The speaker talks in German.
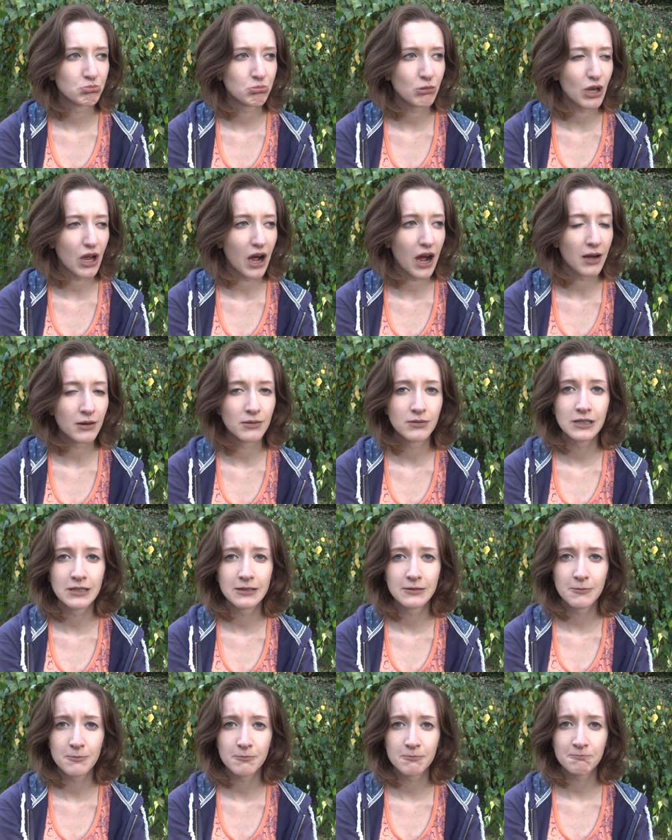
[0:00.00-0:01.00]
Ja,
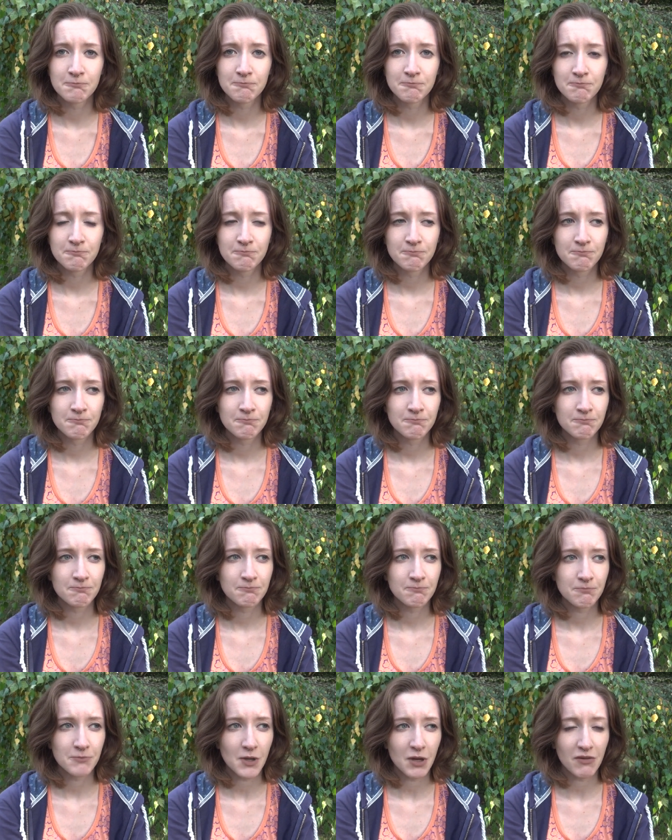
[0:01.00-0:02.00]

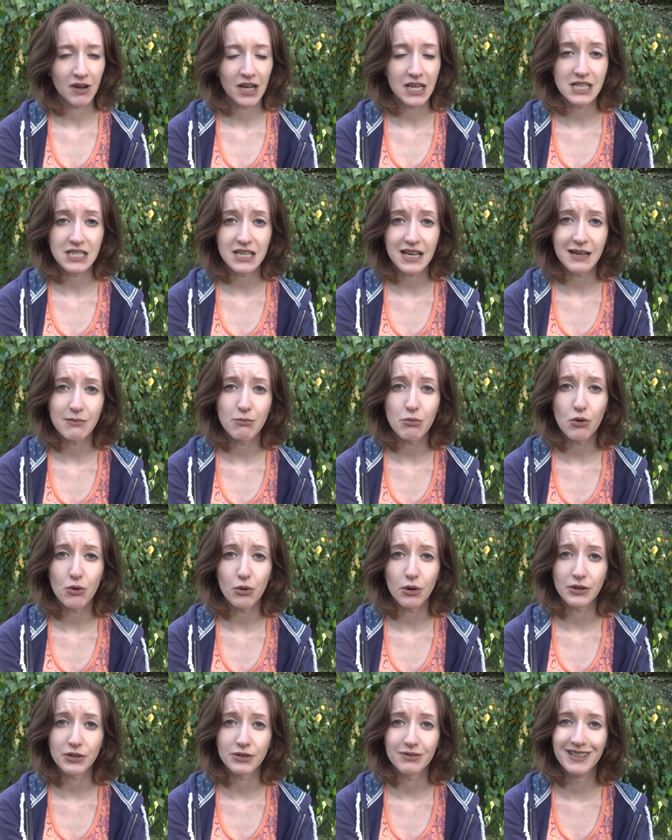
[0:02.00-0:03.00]
da war ich sehr
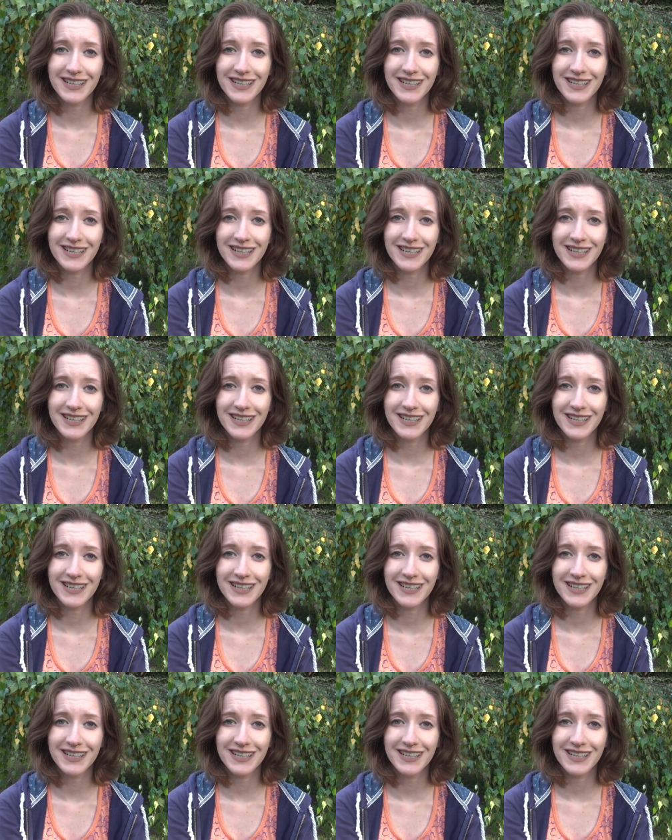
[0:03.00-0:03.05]
empört.